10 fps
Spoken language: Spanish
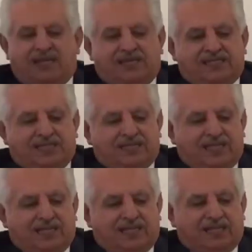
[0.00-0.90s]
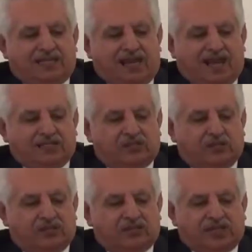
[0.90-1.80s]
Esta serie de
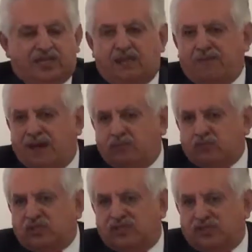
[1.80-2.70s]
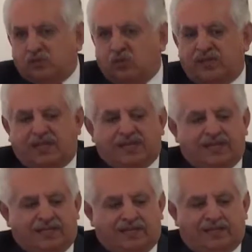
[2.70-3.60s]
acciones que llevamos sin
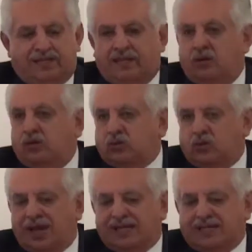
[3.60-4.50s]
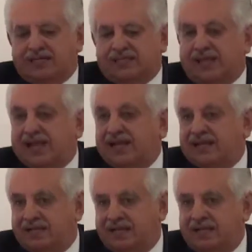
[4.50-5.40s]
descuidar lo toral que es la
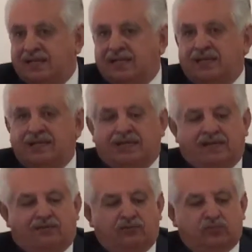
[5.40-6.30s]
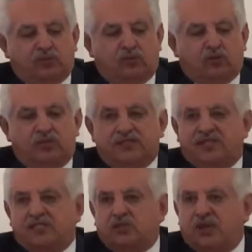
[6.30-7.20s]
la función
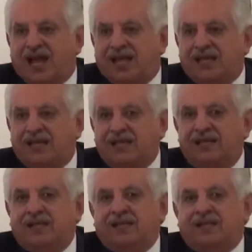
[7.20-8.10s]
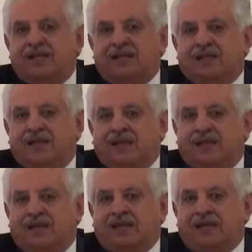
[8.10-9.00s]
jurisdiccional.
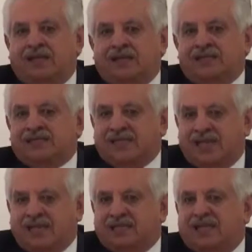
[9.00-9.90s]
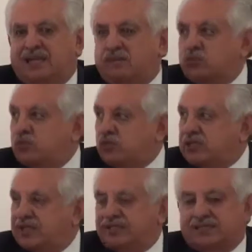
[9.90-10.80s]
Eh, sé que tenemos
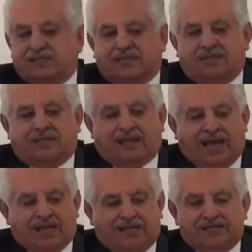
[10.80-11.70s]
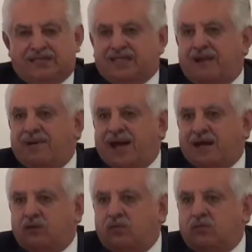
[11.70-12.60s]
muchas cargas de
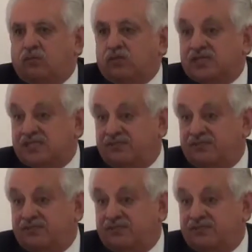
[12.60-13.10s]
trabajo, muchas